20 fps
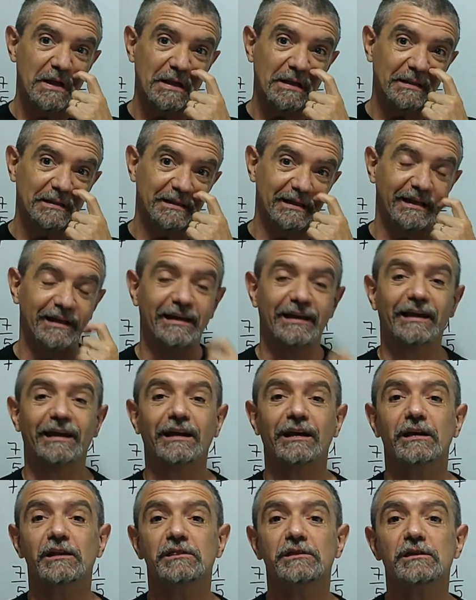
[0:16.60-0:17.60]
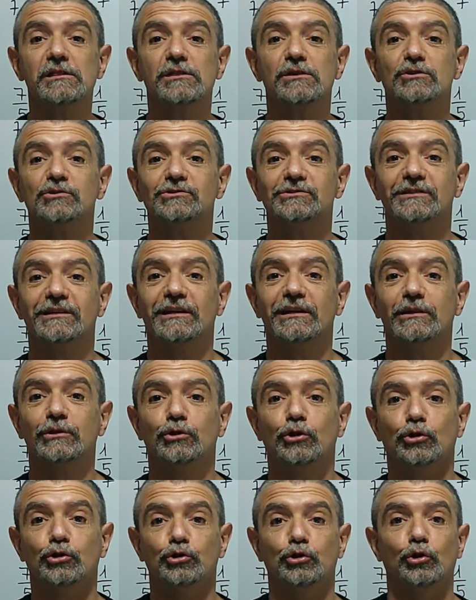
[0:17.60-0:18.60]
de ejercicios
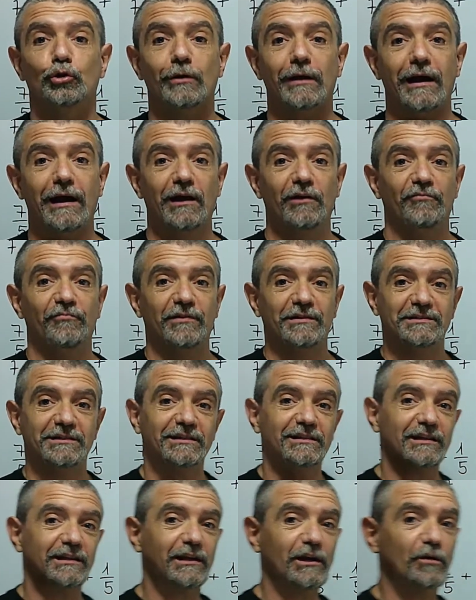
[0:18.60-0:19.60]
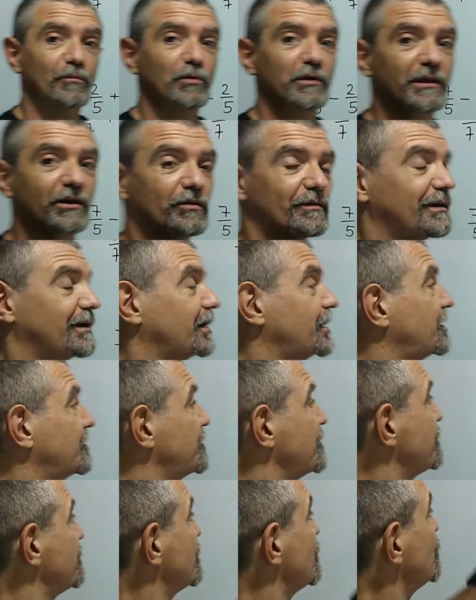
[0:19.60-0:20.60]
del doctor Alfa. Se trata, como digo, del
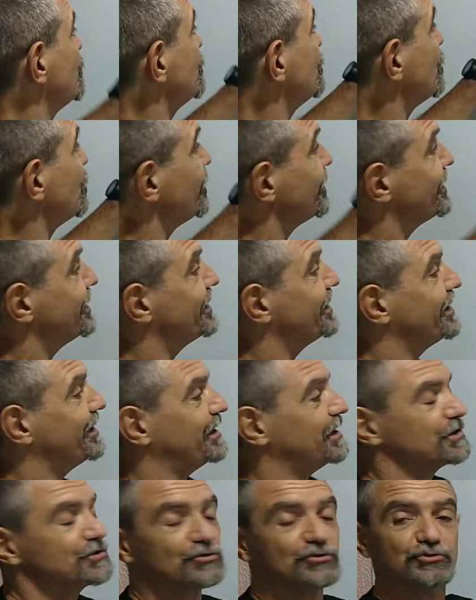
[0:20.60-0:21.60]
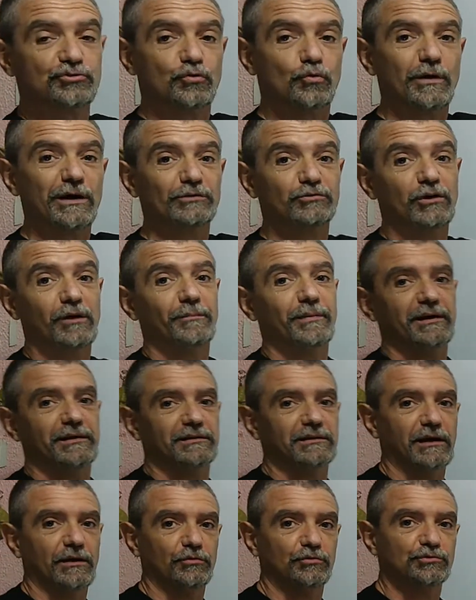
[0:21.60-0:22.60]
ejercicio 1 en sus cuatro
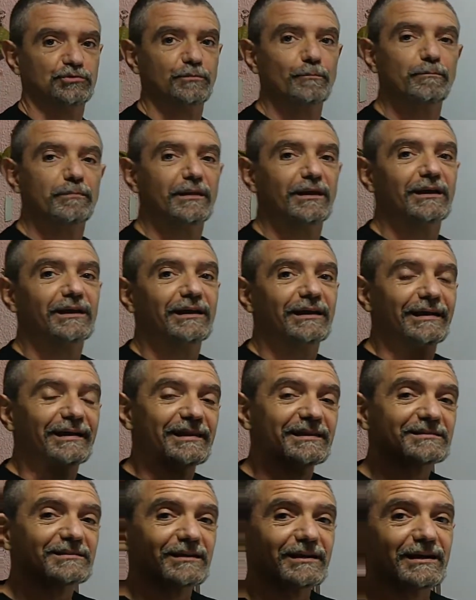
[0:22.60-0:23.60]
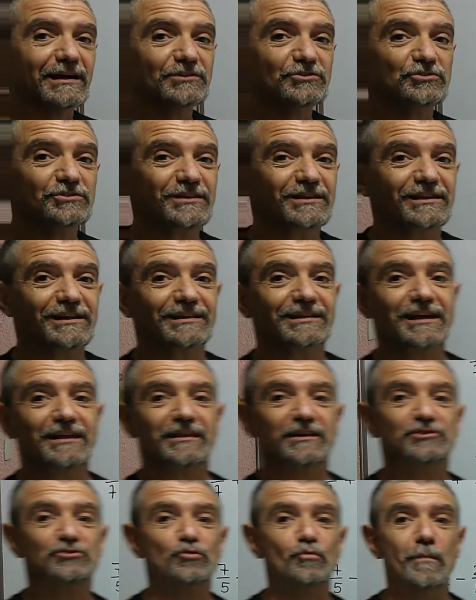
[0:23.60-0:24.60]
apartados. En este caso se trata
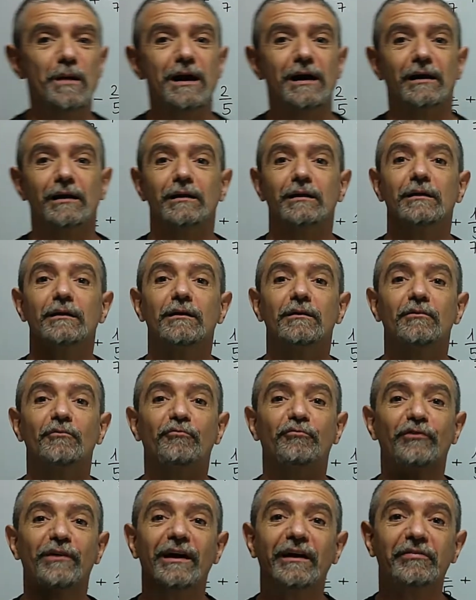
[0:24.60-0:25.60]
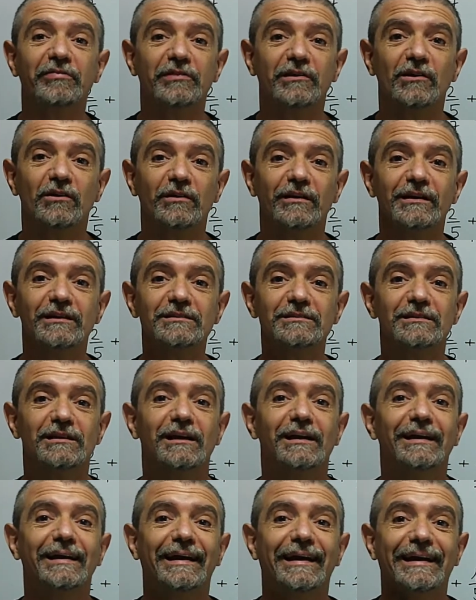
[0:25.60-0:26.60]
de sumar fracciones
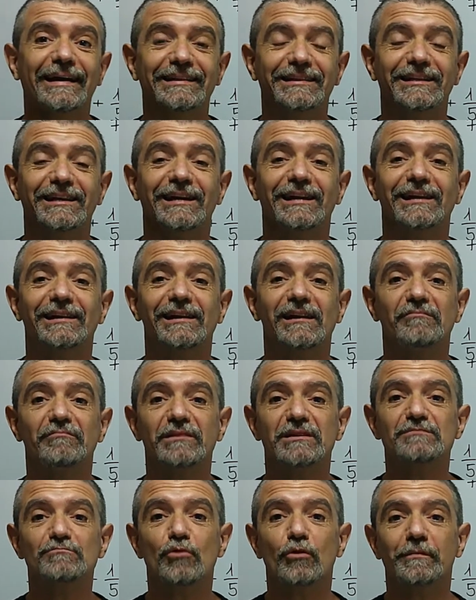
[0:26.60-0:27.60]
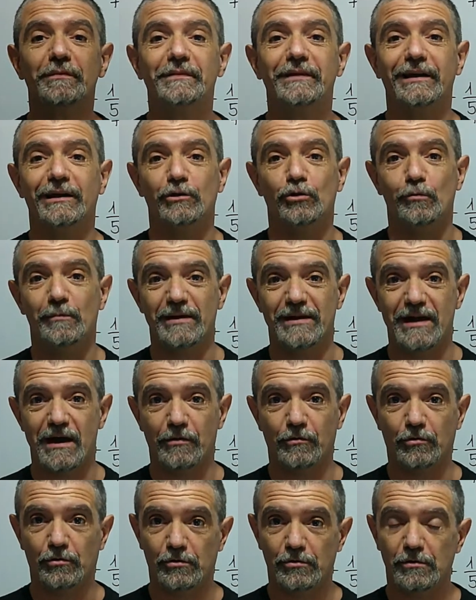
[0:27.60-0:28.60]
que tienen el mismo
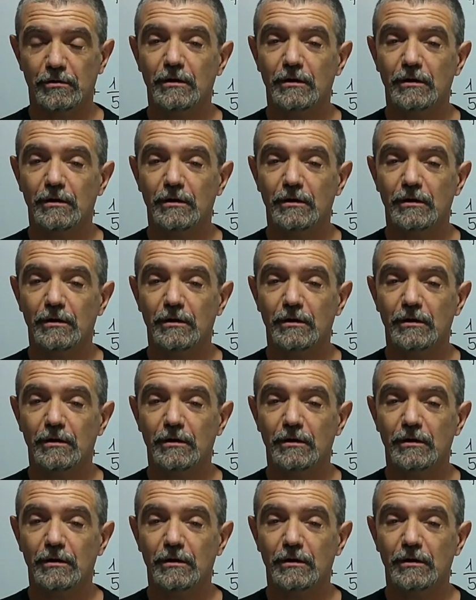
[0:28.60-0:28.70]
denominador.